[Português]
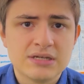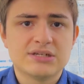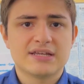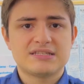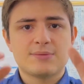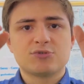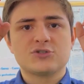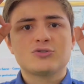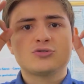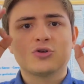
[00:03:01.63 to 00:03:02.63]
já ensinamos
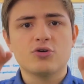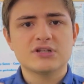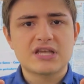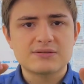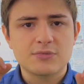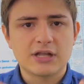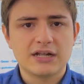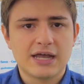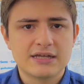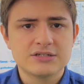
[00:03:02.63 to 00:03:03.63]
todas as
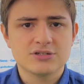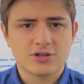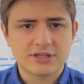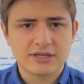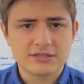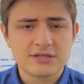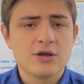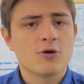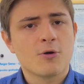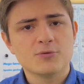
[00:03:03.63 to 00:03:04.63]
modalidades de loterias,
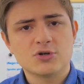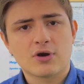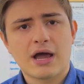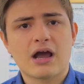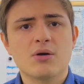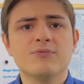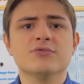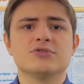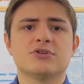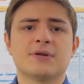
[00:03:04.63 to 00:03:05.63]
como jogar, como
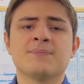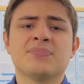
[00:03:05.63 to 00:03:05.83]
funciona,